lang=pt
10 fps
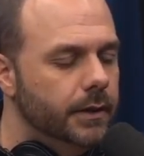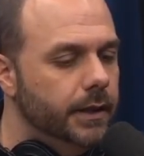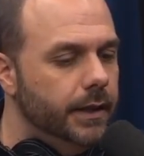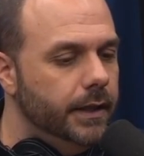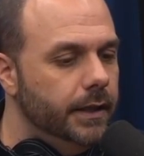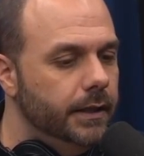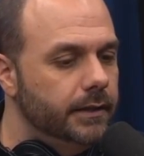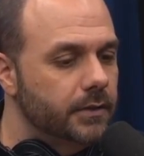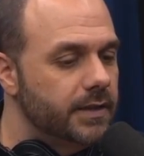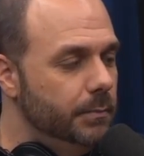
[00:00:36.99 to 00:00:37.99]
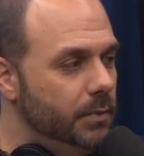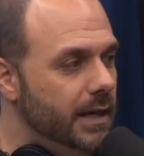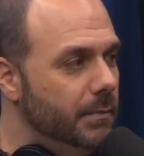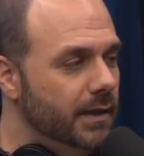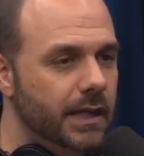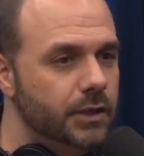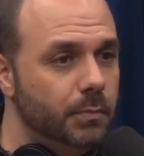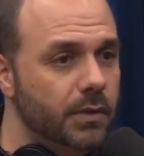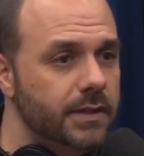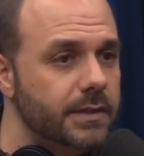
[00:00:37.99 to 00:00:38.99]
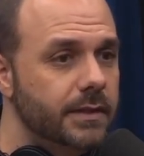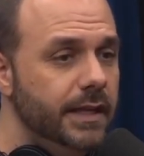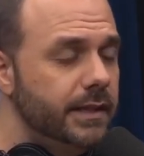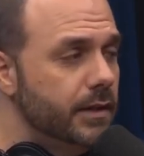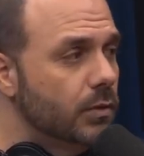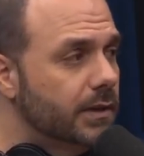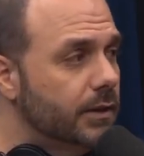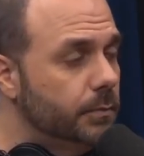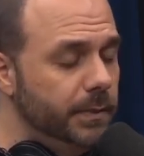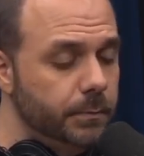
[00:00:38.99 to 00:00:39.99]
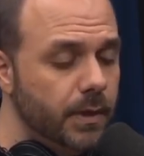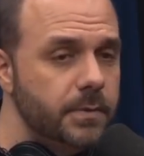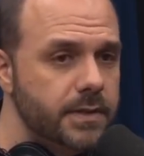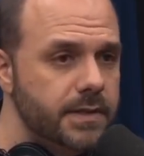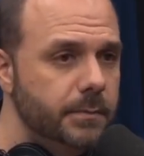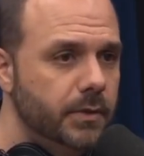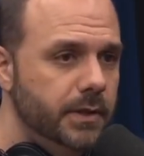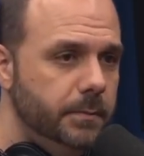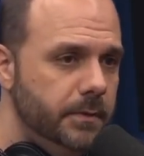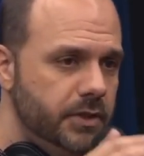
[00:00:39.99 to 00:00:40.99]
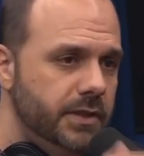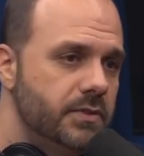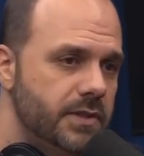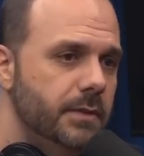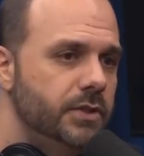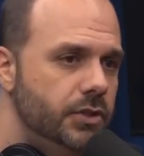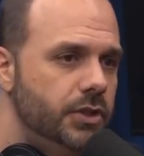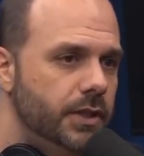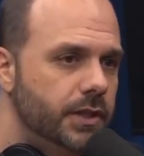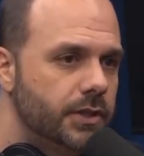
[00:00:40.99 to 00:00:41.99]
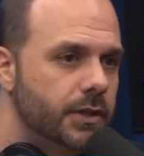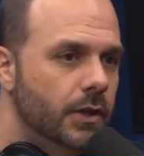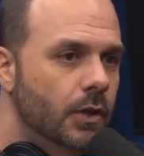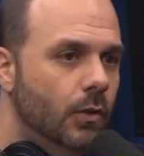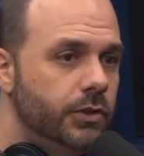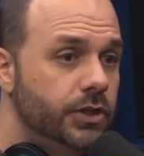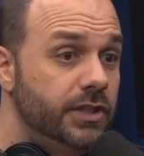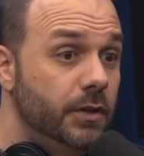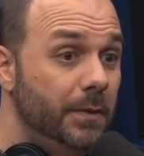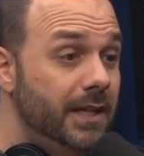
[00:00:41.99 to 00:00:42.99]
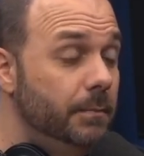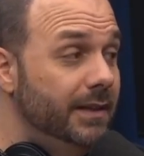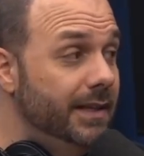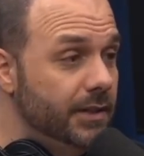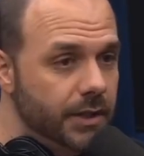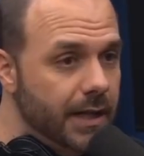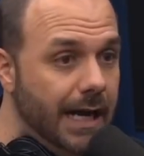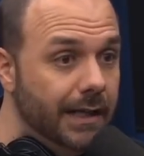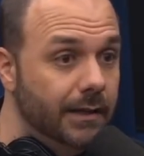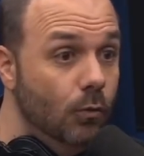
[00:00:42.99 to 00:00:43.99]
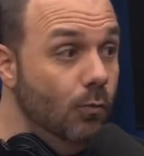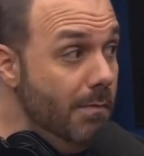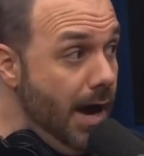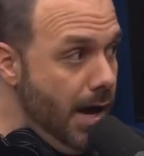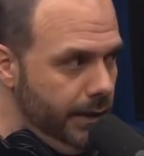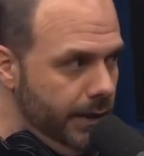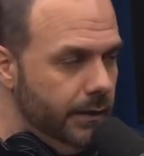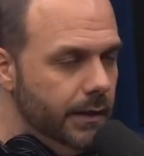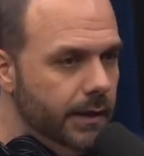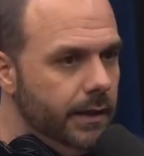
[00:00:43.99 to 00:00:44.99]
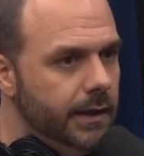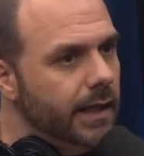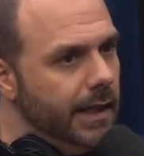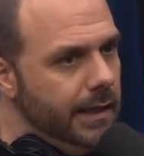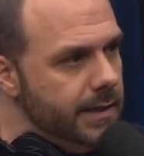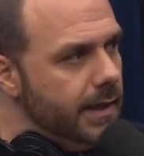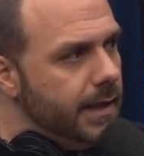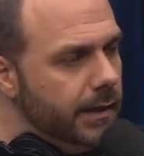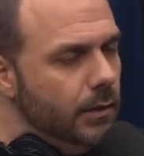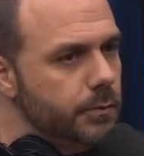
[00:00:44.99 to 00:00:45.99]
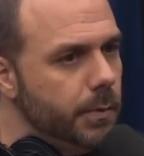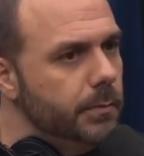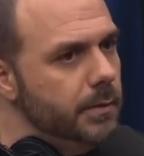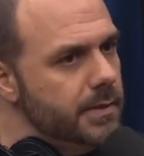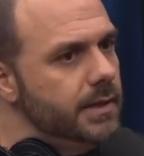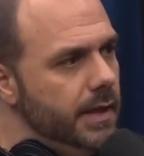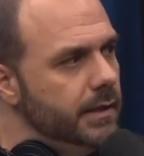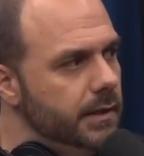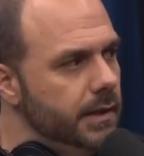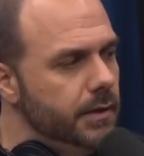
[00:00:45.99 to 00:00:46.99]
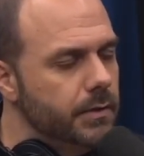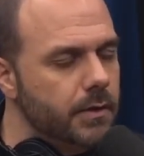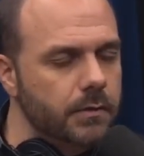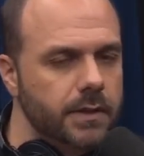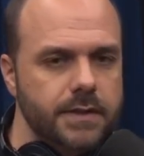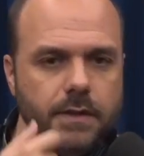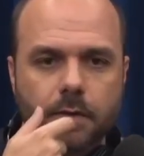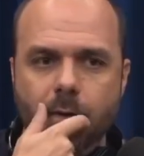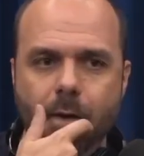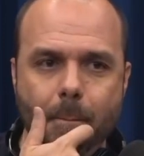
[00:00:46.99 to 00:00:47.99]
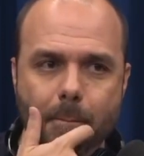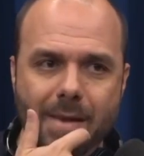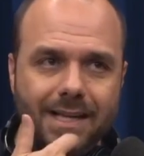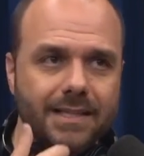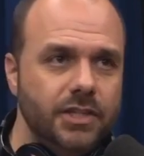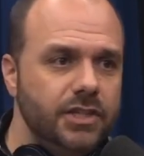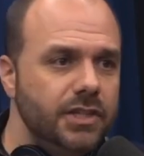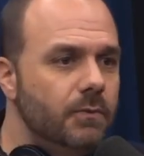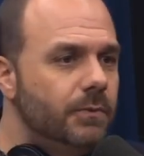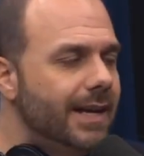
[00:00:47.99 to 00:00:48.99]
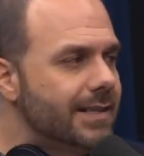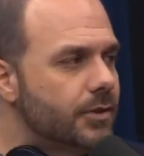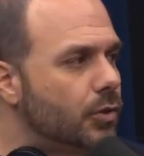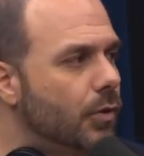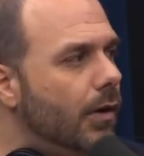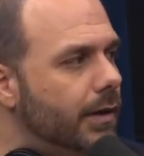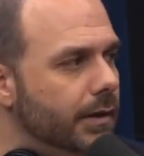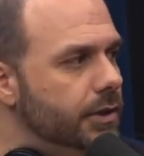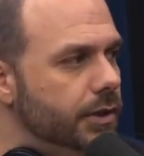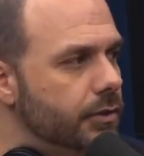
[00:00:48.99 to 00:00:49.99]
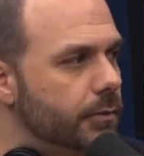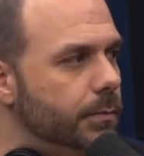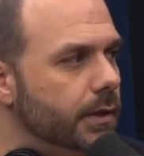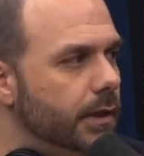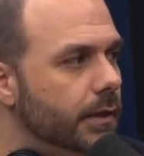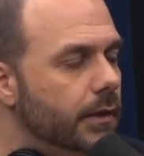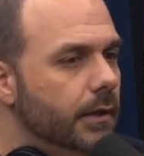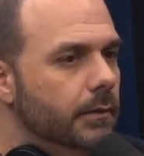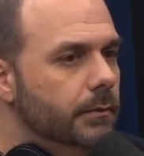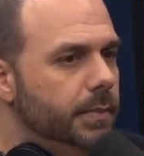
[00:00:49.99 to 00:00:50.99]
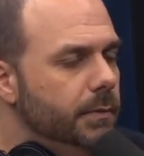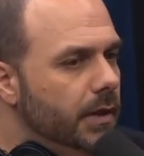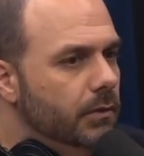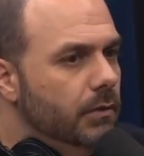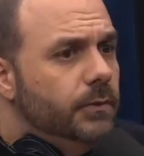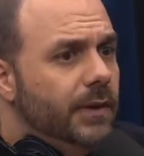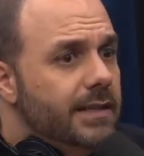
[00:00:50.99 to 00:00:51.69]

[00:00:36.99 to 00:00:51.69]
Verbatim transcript: É, então, se ele puder mandar depois, entre em contato pelo próprio sistema da Unipem. A gente tem um sistema de ticket, onde a gente tem uma equipe dedicada, humana, que analisa cada um dos problemas e tenta entender o que aconteceu. Mas a gente não faz troca disso, porque Primeiro, não faz.